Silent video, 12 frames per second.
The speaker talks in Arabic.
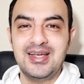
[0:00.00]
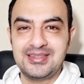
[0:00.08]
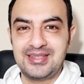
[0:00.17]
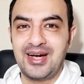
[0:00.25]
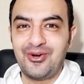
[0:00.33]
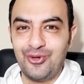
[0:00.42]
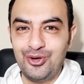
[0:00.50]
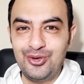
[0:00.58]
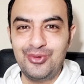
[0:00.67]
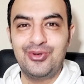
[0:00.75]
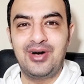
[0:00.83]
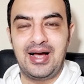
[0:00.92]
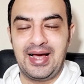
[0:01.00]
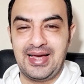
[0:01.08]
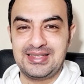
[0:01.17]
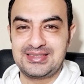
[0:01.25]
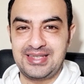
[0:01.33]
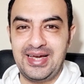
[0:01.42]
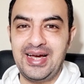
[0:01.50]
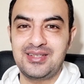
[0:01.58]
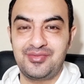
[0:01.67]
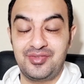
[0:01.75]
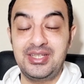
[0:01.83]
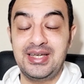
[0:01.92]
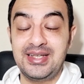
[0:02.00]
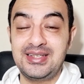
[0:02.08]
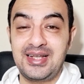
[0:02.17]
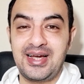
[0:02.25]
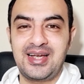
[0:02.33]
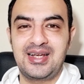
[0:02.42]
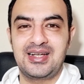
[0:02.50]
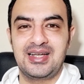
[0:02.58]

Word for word: ده كله هيساعد في انك